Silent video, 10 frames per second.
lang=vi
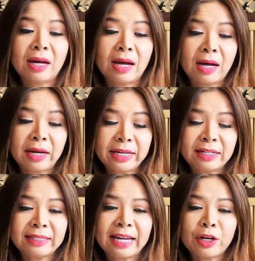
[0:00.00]
à,
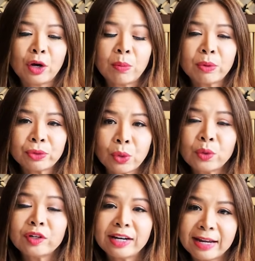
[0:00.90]
hiện nay có một số
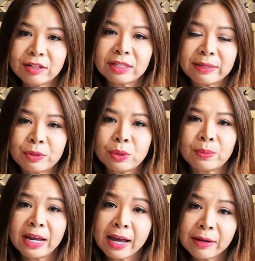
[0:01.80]
người đã được tiêm chủng
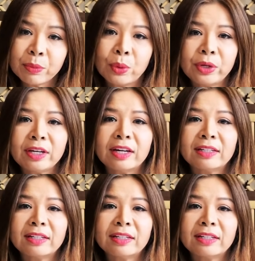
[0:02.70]
hai mũi